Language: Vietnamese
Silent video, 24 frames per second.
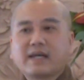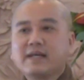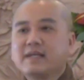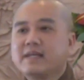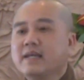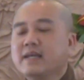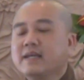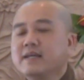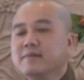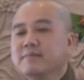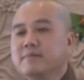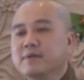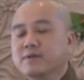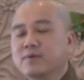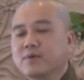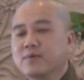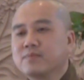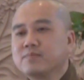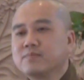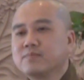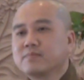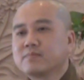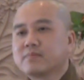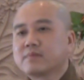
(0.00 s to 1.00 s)
cái gì
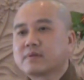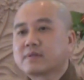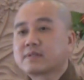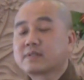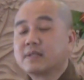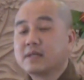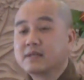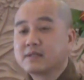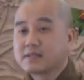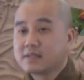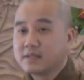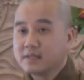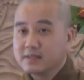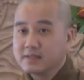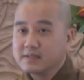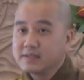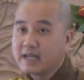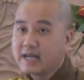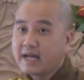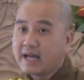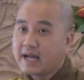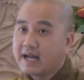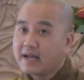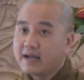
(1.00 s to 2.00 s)
mình cũng thật
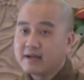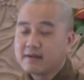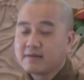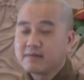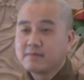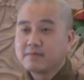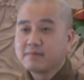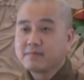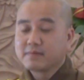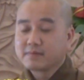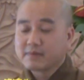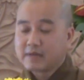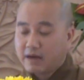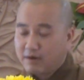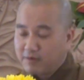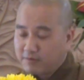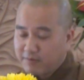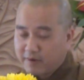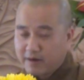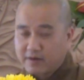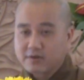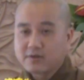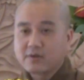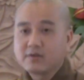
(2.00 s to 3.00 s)
sự ra
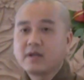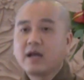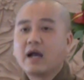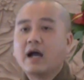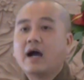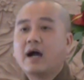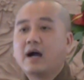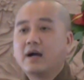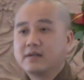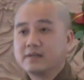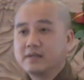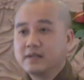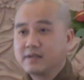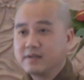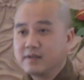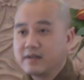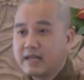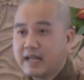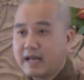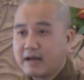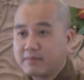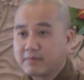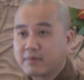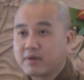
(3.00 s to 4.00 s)
đạo phật có nó ờ
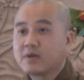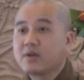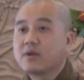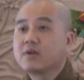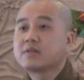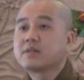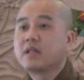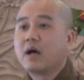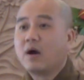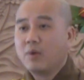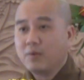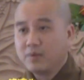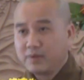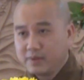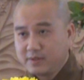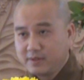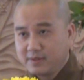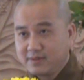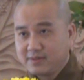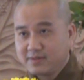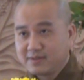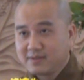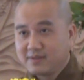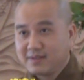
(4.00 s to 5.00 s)
đừng có làm cái đó
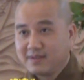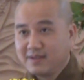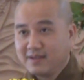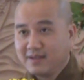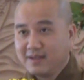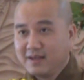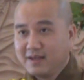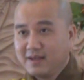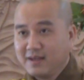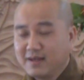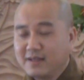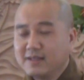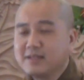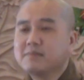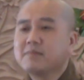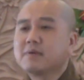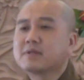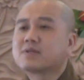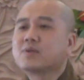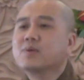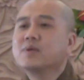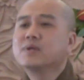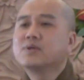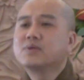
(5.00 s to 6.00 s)
tội
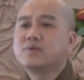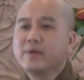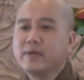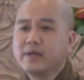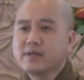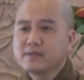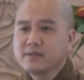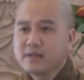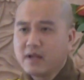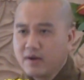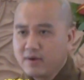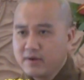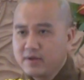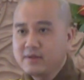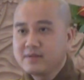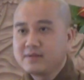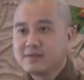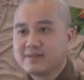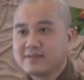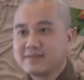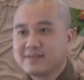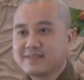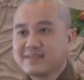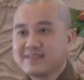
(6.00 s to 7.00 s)
nhưng mà tùy chuyện
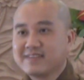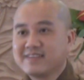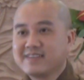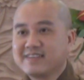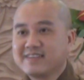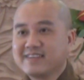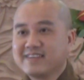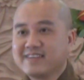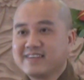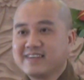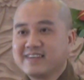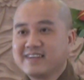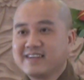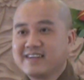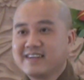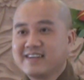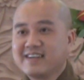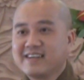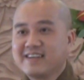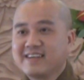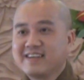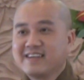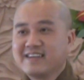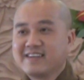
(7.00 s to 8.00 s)
nói
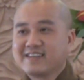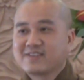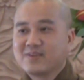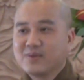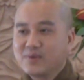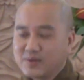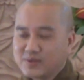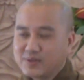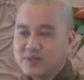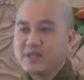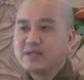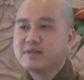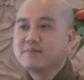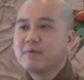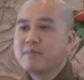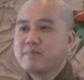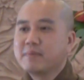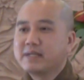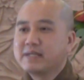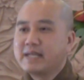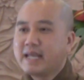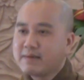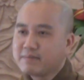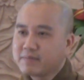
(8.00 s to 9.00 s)
tùy
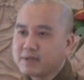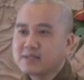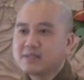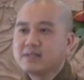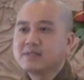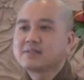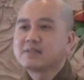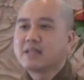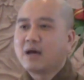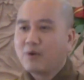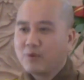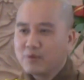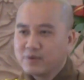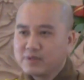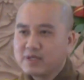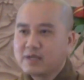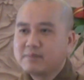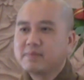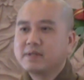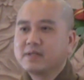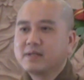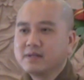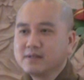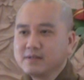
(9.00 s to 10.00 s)
chuyện mà mình đem cái chữ
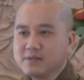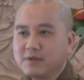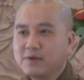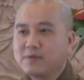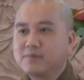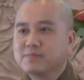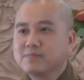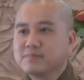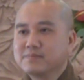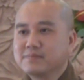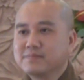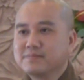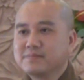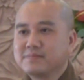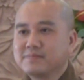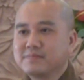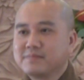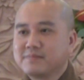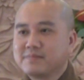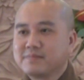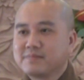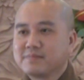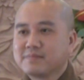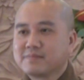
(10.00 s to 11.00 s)
tội ra mình ứng dụng
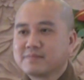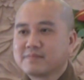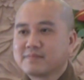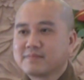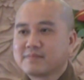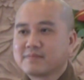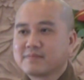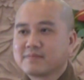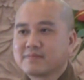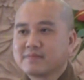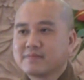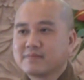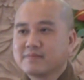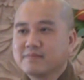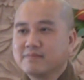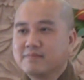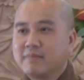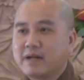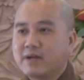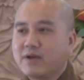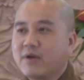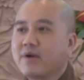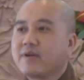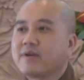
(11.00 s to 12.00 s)

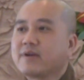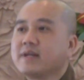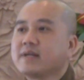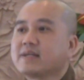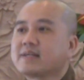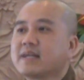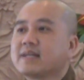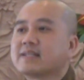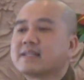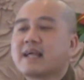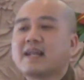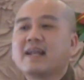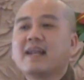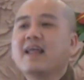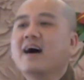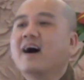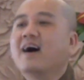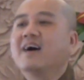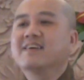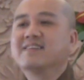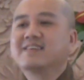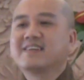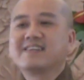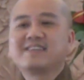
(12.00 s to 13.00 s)
mà nó riết cho người ta
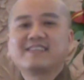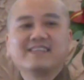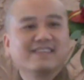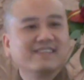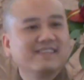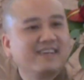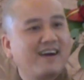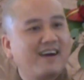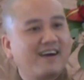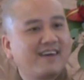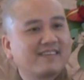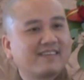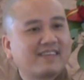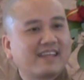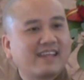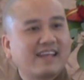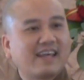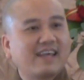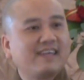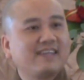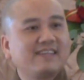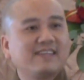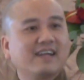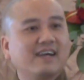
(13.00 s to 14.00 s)
lờn cái chữ đó người
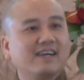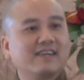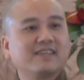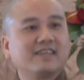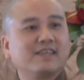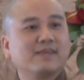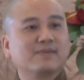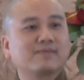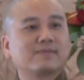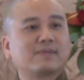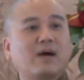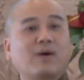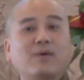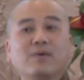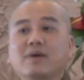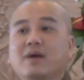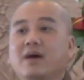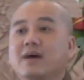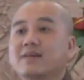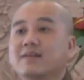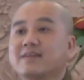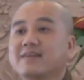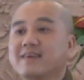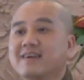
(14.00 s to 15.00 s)
ta thấy giờ gì cũng
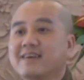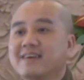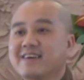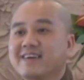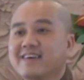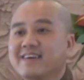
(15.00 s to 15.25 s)
tội hết